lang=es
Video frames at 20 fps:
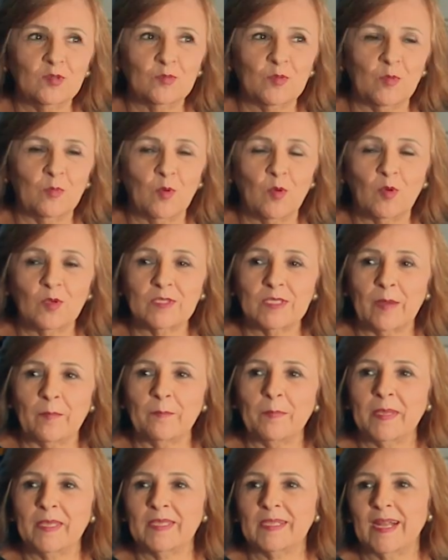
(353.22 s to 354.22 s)
Como San
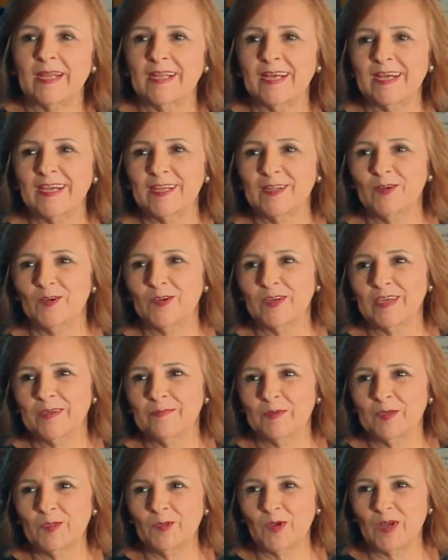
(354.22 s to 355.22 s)
Pedrana creo que
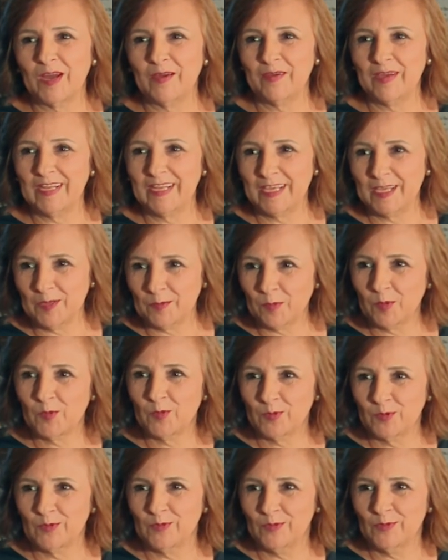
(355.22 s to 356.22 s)
me tocaba elegir por
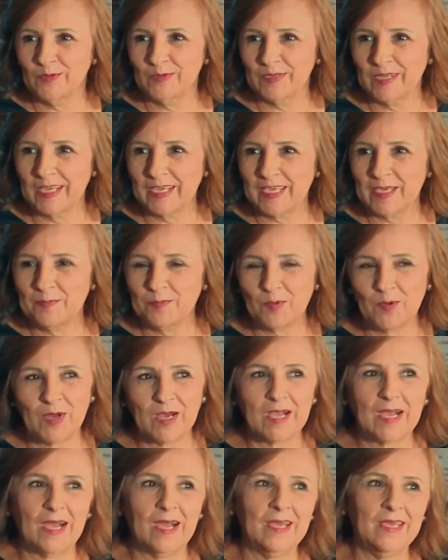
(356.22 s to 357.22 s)
un, equipo de
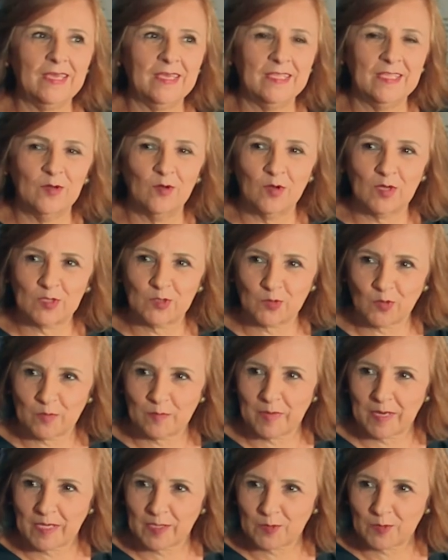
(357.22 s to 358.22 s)
acá y digo que soy
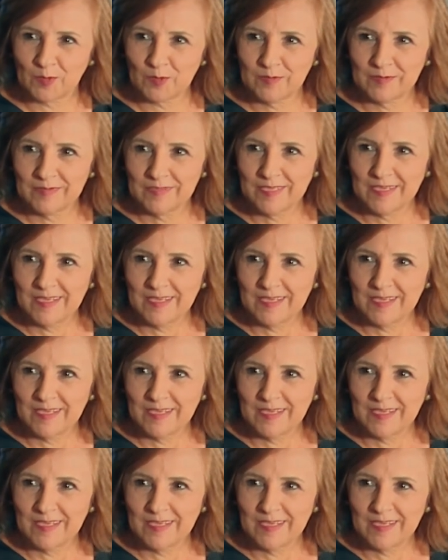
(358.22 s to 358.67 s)
maratón.